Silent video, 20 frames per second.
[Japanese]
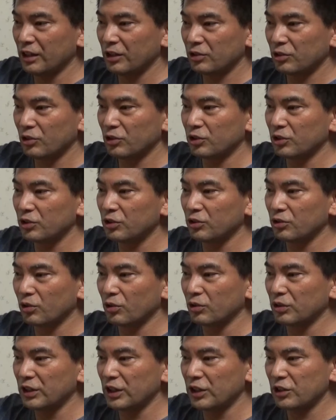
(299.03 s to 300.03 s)
そうする
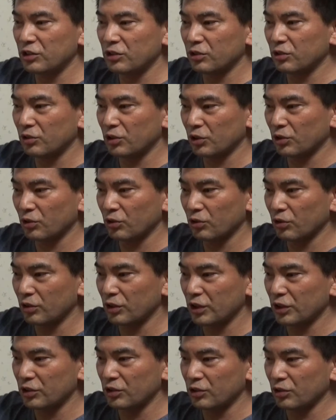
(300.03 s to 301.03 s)
と20の人と
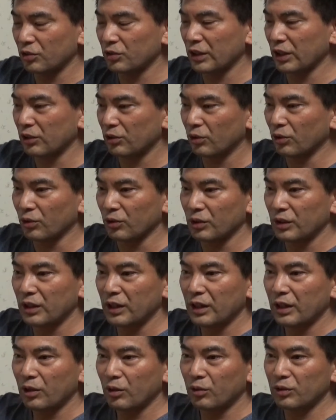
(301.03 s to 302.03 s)
24だと
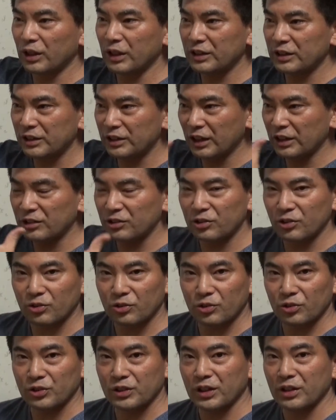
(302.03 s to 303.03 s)
同じ脱
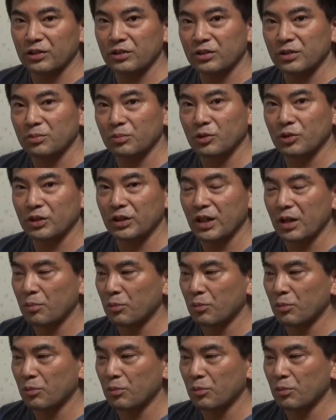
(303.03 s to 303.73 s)
力をしているつもりで